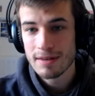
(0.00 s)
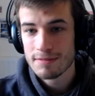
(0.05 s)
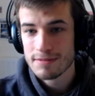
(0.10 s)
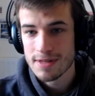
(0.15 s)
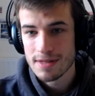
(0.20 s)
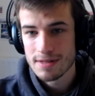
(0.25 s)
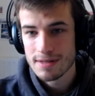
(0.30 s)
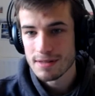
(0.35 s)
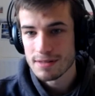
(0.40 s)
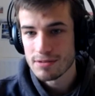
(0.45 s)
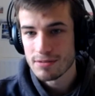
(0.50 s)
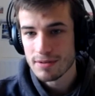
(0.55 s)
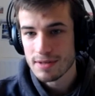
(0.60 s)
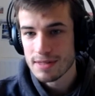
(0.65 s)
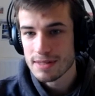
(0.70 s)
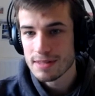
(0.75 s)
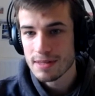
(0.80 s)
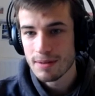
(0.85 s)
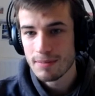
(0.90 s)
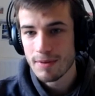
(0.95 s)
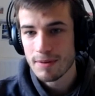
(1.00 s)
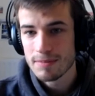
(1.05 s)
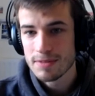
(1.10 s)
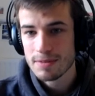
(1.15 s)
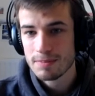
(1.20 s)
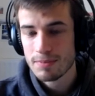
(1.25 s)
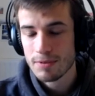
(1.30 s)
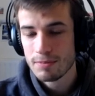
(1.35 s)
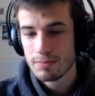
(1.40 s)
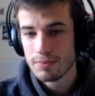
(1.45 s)
faisaient ça sur des streams un petit
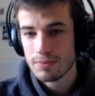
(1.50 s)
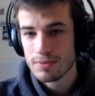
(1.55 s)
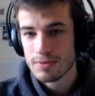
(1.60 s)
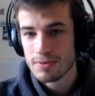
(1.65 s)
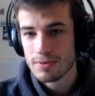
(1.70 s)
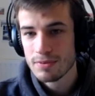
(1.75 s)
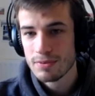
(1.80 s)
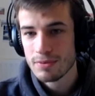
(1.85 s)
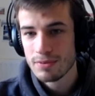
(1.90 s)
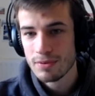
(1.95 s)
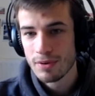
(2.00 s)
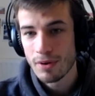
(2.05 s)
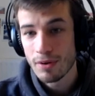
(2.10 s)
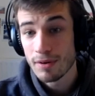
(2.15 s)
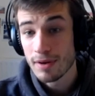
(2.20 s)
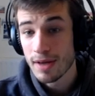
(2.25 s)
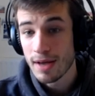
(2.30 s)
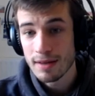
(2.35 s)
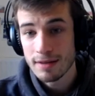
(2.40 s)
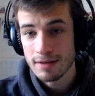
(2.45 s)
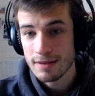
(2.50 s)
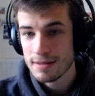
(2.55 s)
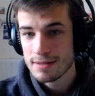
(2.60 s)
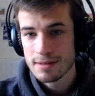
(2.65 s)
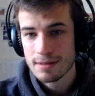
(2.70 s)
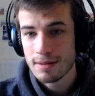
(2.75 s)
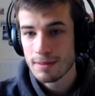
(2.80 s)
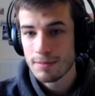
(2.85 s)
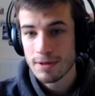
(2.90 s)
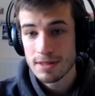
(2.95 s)
peu plus regardés, ils
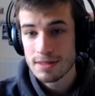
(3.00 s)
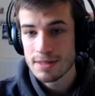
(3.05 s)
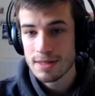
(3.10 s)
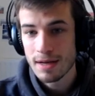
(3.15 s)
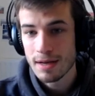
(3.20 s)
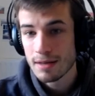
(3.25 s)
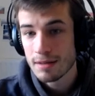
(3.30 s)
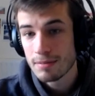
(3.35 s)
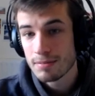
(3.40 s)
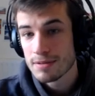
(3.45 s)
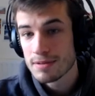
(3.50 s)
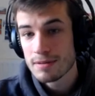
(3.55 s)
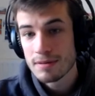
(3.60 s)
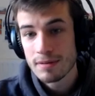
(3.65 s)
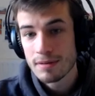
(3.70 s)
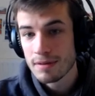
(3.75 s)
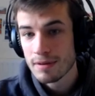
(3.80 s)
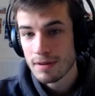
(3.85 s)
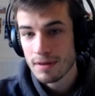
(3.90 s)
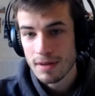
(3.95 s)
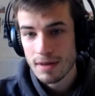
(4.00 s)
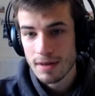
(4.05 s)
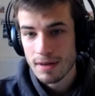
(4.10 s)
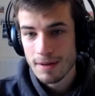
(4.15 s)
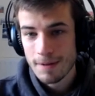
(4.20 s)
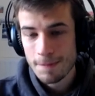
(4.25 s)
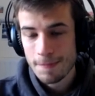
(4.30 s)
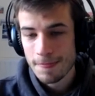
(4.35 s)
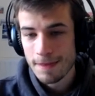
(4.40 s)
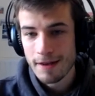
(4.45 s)
étaient bannis direct parce que
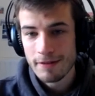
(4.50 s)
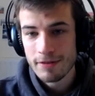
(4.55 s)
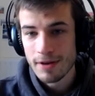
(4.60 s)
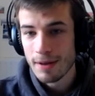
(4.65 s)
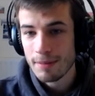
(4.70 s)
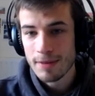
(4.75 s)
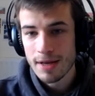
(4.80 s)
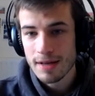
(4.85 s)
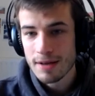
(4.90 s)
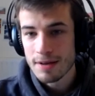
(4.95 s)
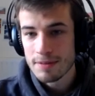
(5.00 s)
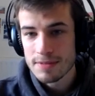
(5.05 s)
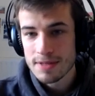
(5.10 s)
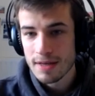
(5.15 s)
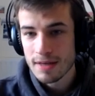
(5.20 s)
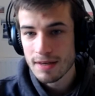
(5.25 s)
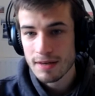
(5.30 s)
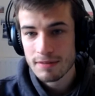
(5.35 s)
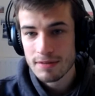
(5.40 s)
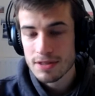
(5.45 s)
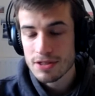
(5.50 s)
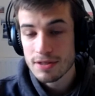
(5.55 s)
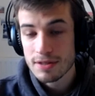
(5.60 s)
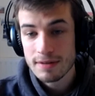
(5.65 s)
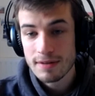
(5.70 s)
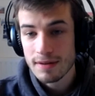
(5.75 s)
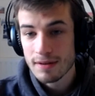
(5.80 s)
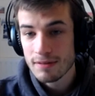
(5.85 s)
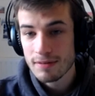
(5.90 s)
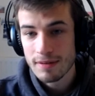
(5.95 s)
il y avait un mec comme ça qui avait
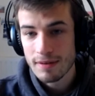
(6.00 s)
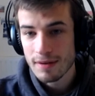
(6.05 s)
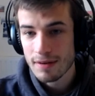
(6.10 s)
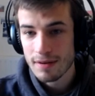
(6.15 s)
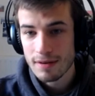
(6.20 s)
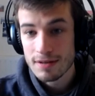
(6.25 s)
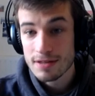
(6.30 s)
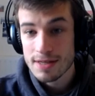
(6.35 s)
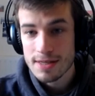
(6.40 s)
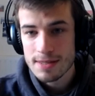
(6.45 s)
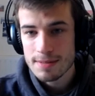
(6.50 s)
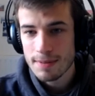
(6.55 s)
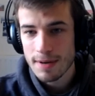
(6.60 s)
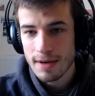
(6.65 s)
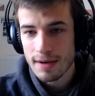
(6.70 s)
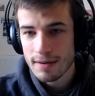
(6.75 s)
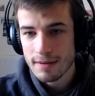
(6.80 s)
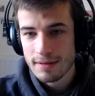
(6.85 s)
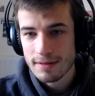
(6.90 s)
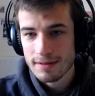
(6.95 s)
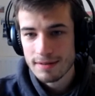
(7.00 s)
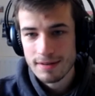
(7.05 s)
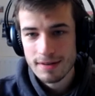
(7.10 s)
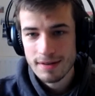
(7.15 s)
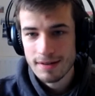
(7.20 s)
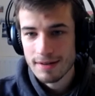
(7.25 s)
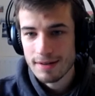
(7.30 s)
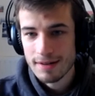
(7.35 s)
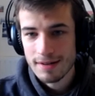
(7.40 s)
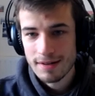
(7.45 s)
cheaté contre Chessbra
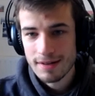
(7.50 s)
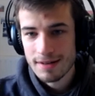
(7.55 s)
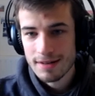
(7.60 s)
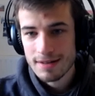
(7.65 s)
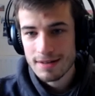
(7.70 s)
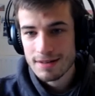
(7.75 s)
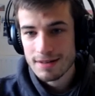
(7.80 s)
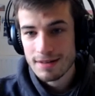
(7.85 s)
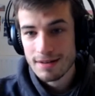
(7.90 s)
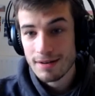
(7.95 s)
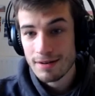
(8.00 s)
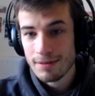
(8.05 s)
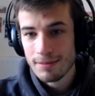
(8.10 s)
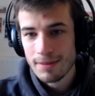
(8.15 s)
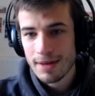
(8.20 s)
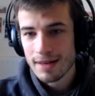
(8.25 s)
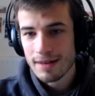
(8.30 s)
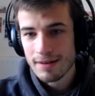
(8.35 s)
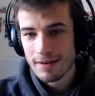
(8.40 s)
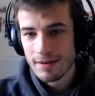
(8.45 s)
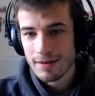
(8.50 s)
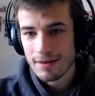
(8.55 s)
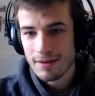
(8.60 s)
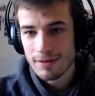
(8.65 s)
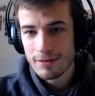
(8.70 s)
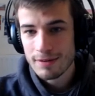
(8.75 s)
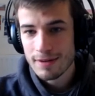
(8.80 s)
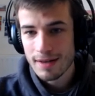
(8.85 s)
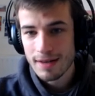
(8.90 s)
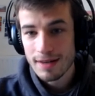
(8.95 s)
le mec
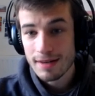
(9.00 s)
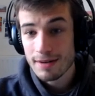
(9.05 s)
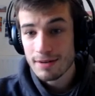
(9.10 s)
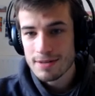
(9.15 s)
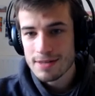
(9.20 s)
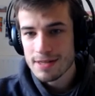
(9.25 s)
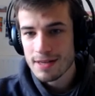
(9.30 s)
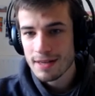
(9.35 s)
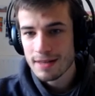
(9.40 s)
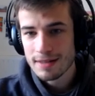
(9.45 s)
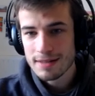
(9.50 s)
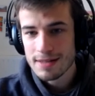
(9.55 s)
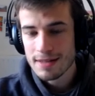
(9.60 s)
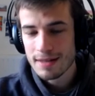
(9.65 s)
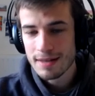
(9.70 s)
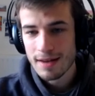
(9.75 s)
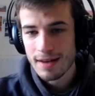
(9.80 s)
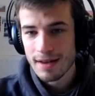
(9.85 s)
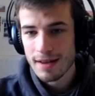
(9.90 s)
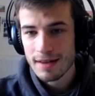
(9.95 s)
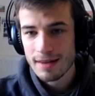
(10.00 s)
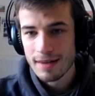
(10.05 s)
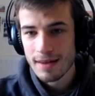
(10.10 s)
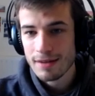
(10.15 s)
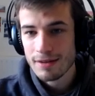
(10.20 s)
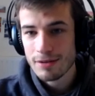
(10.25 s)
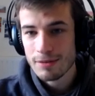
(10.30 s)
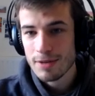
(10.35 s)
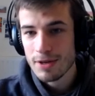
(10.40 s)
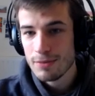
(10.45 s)
contre euh, Eric Hansen, tu sais, qui a,
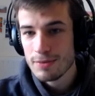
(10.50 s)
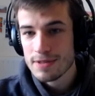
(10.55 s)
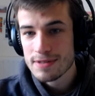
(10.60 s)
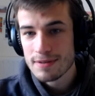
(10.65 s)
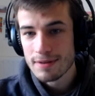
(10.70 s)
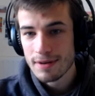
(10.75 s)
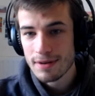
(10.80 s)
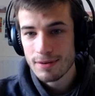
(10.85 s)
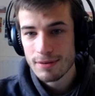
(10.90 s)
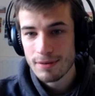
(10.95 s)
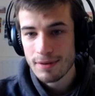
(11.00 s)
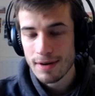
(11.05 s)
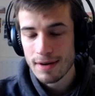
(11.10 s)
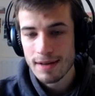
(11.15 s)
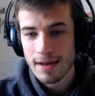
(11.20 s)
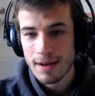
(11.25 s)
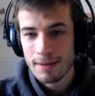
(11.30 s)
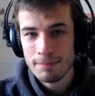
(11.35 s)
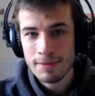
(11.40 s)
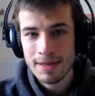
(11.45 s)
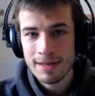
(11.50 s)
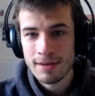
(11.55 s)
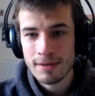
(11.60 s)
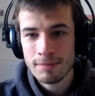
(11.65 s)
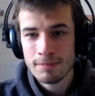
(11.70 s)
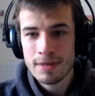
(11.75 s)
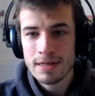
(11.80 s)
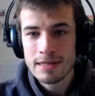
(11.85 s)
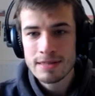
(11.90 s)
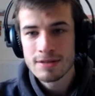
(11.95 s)
2800 Elo, un gars à
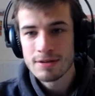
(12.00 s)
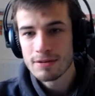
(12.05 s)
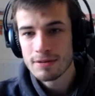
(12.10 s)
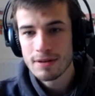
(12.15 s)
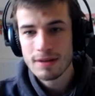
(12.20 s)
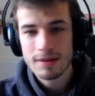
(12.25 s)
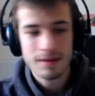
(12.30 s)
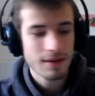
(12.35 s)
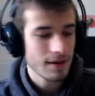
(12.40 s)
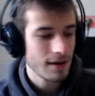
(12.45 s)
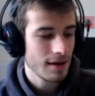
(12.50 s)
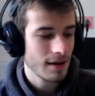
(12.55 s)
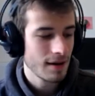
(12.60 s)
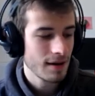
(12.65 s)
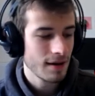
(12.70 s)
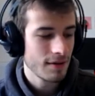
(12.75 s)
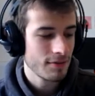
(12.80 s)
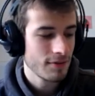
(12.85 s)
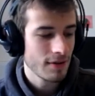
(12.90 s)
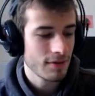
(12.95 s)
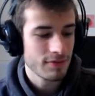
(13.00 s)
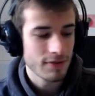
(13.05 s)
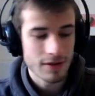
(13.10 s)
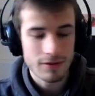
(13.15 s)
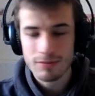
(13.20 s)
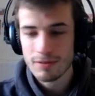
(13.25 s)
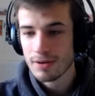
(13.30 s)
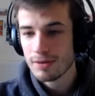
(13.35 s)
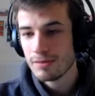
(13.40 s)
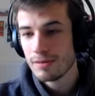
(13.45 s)
1100 qui était là à faire tous
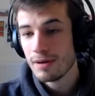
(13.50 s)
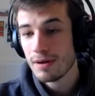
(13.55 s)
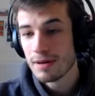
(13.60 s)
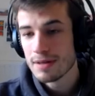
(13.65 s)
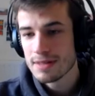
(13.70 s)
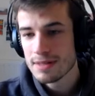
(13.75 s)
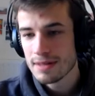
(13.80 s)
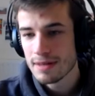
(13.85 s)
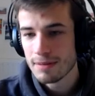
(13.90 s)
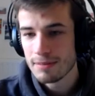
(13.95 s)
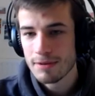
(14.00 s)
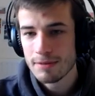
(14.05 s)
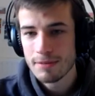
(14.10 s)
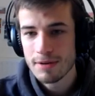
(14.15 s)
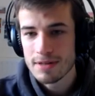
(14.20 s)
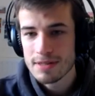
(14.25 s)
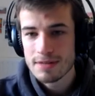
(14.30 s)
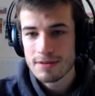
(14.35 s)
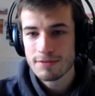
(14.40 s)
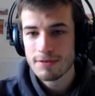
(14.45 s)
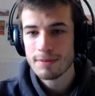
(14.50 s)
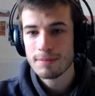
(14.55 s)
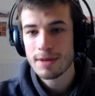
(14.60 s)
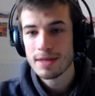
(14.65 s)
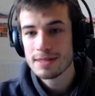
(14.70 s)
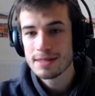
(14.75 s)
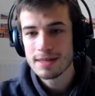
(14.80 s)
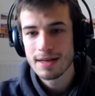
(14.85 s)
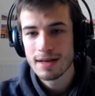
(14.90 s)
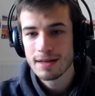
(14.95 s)
les coups de l'ordi, à un moment, il s'est fait ban
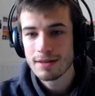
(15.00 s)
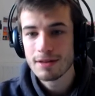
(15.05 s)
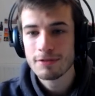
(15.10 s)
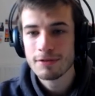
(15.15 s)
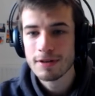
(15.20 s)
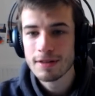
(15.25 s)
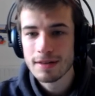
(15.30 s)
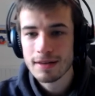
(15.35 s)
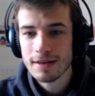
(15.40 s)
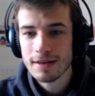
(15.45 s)
direct, en fait.